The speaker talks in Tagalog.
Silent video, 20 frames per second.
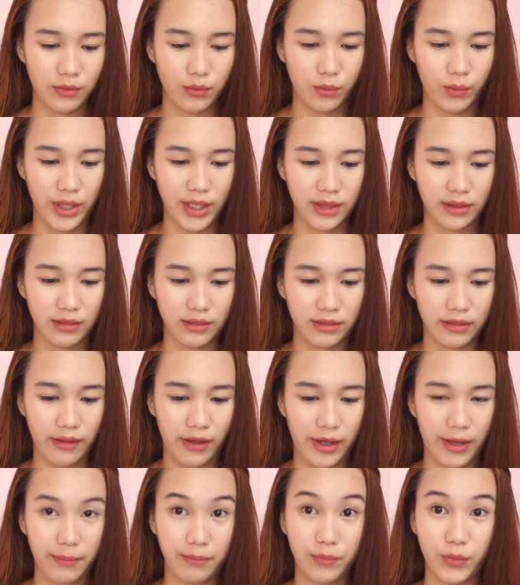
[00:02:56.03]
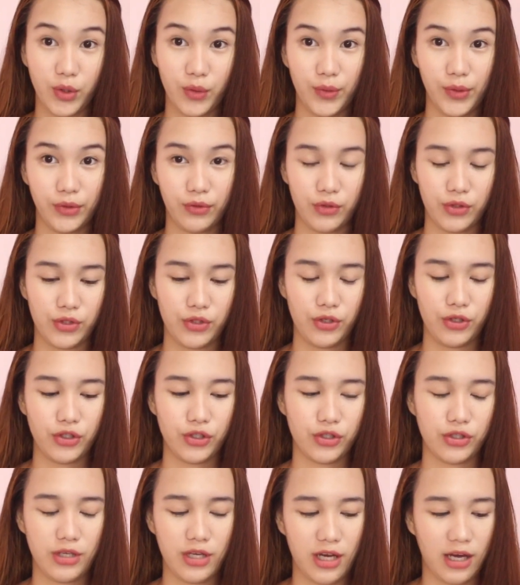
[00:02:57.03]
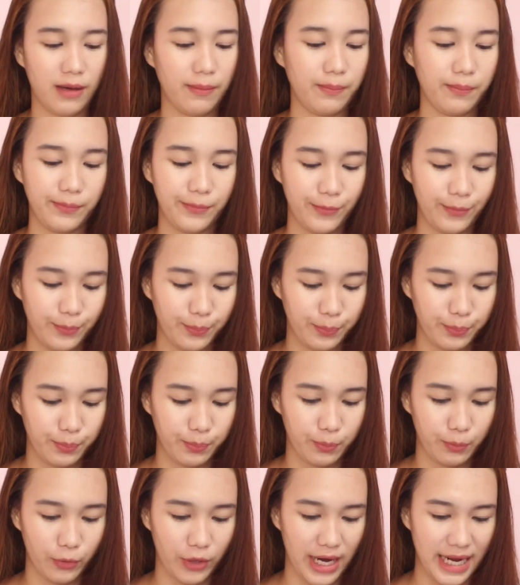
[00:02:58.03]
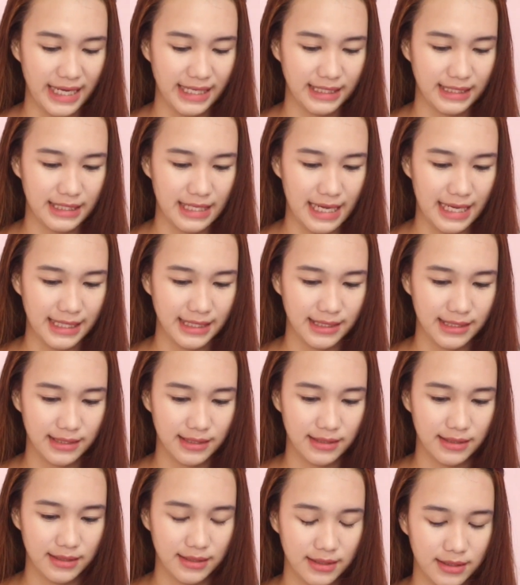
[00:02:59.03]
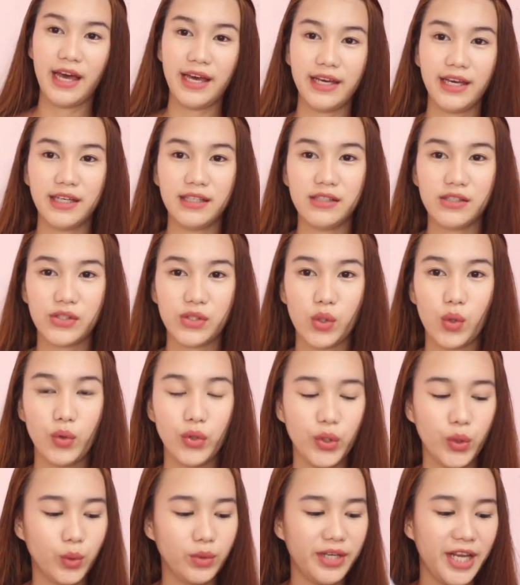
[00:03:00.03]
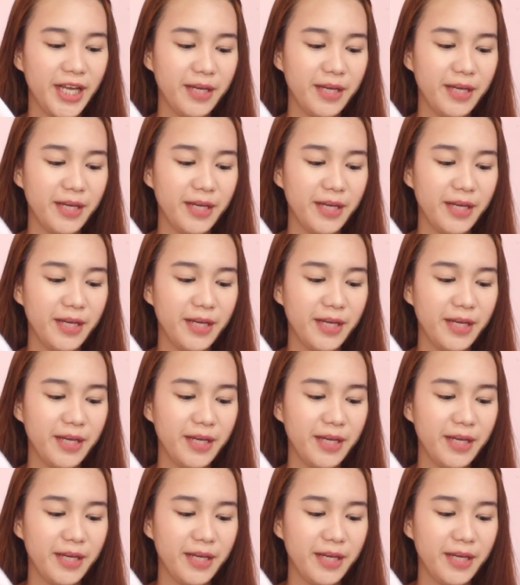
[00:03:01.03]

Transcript: Wait, I'm going to search the prices. Ayan, so yung